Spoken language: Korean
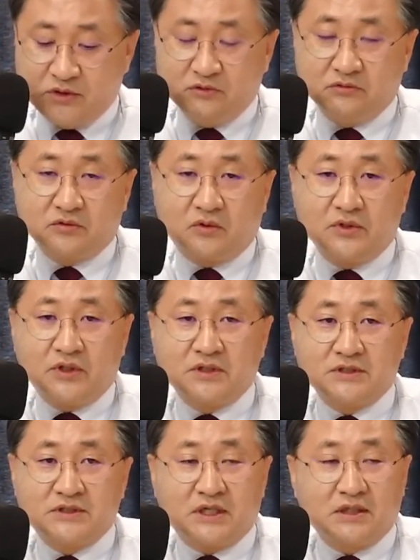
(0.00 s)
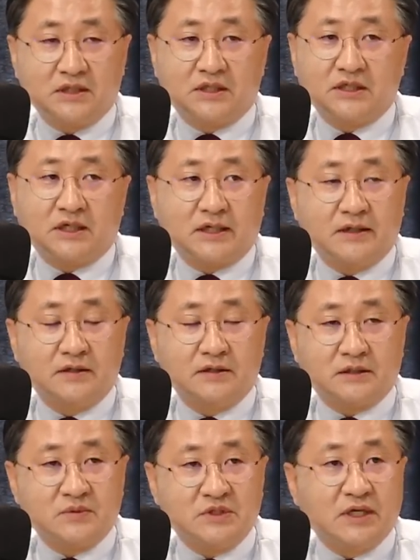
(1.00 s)
이유로 영장을 기각했는지
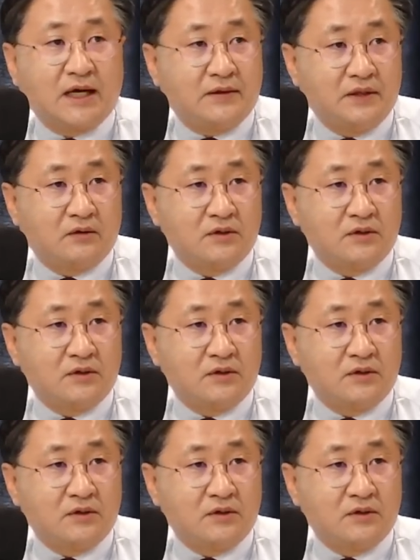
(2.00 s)
참 이해가 안 돼요.